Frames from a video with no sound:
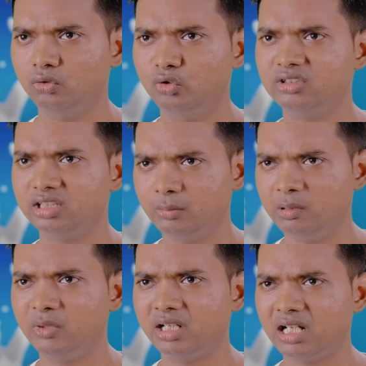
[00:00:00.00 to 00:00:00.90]
उससे
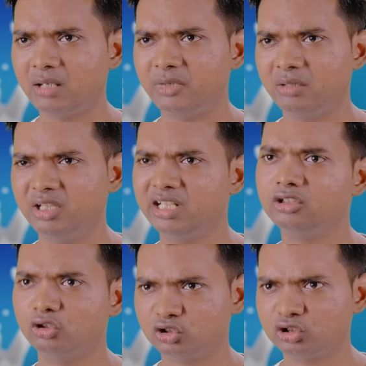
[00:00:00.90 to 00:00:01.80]
भी बड़ा आपने मेरे
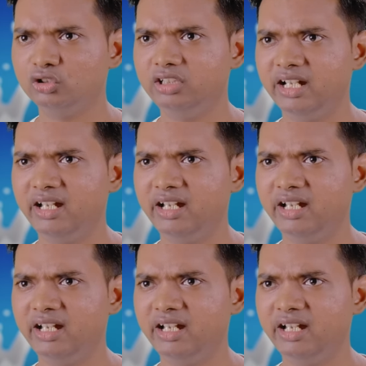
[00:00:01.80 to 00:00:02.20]
दोस्त को दिया